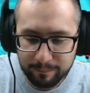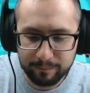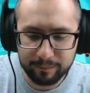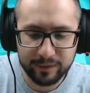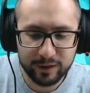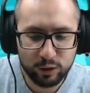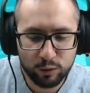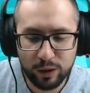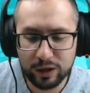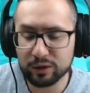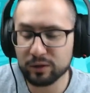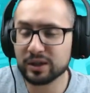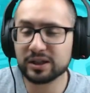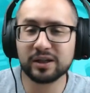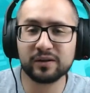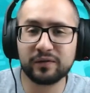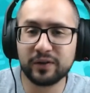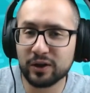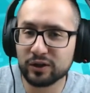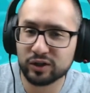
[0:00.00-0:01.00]
jugando
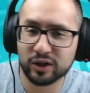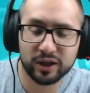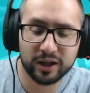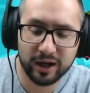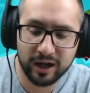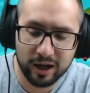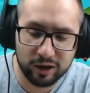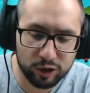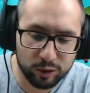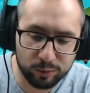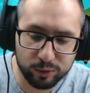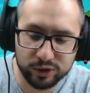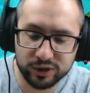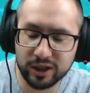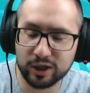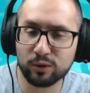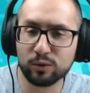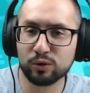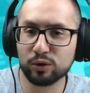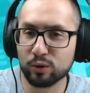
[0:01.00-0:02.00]
desafíos, entrenando, pues
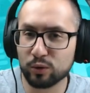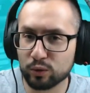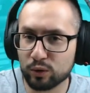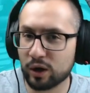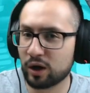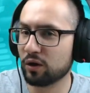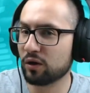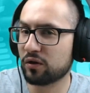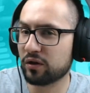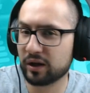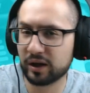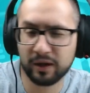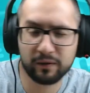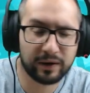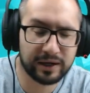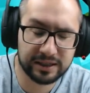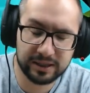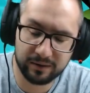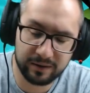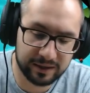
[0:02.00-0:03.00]
tengo un, uno de 12 que
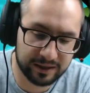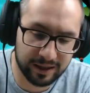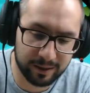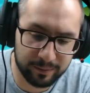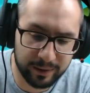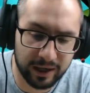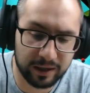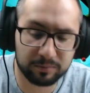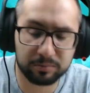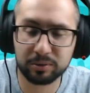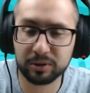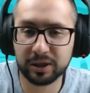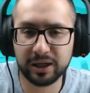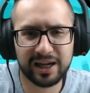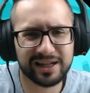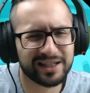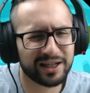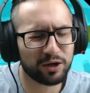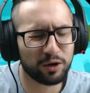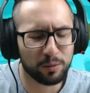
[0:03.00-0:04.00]
vais a ver también. Porque ya
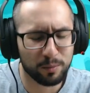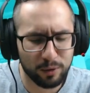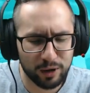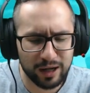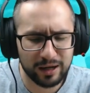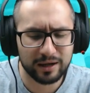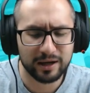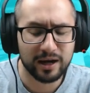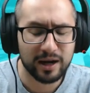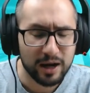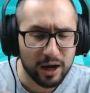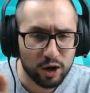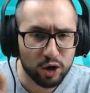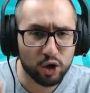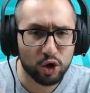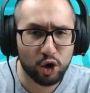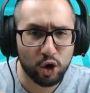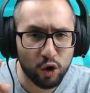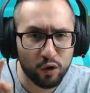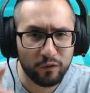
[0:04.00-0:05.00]
sé que os molan los
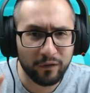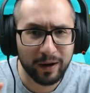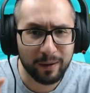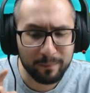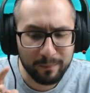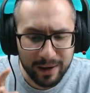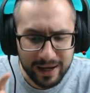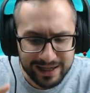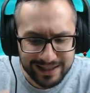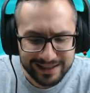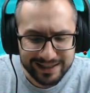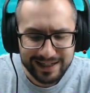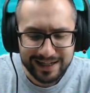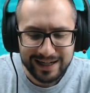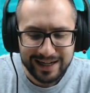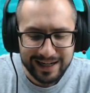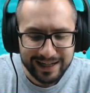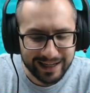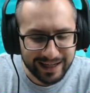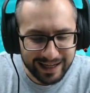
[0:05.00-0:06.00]
cofres más
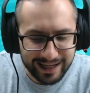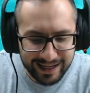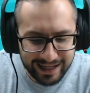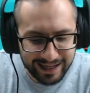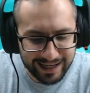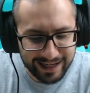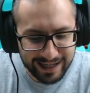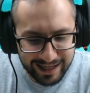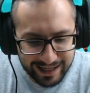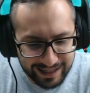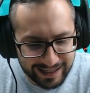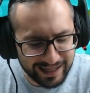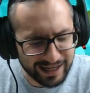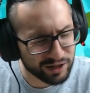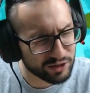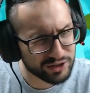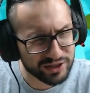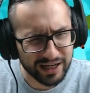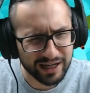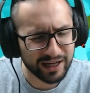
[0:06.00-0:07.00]
que, que no
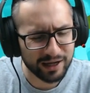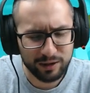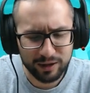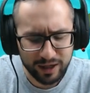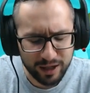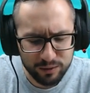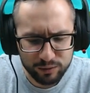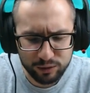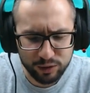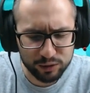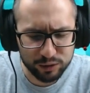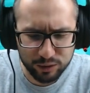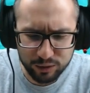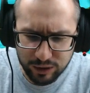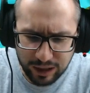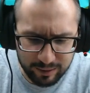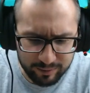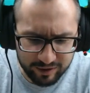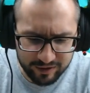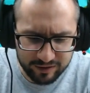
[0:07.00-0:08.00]
sé, que, un tonto un
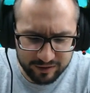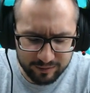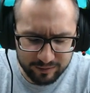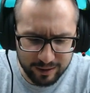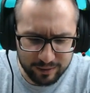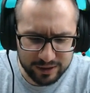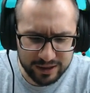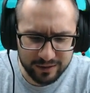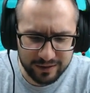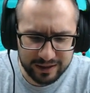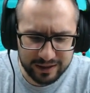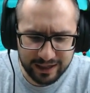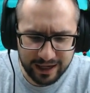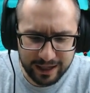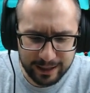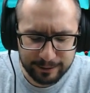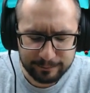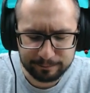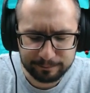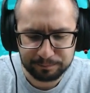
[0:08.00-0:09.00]
lápiz. Vamos a ver qué
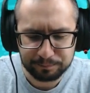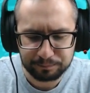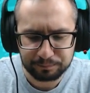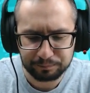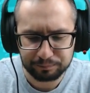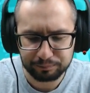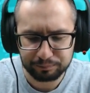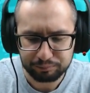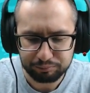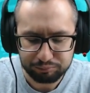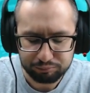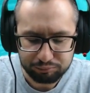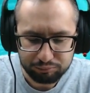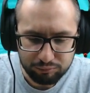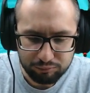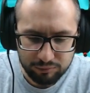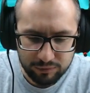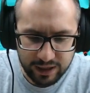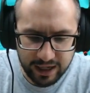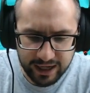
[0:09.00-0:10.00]
hay
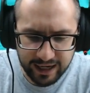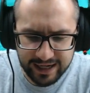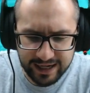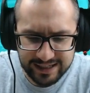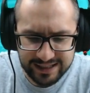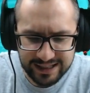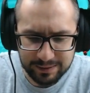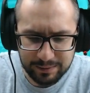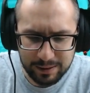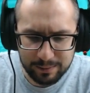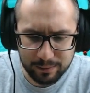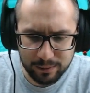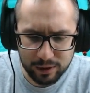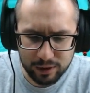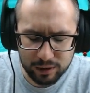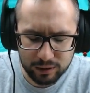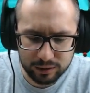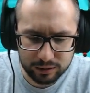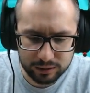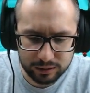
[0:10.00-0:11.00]
en este mismo.
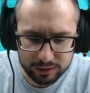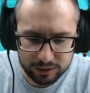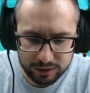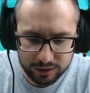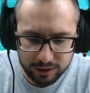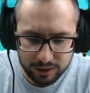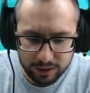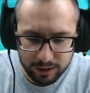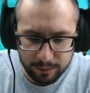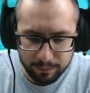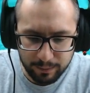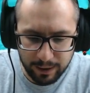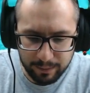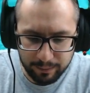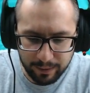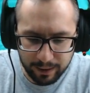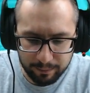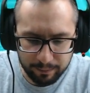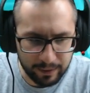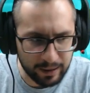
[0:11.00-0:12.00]
Pam,
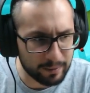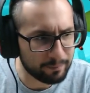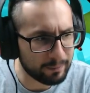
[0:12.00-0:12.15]
pam, pam,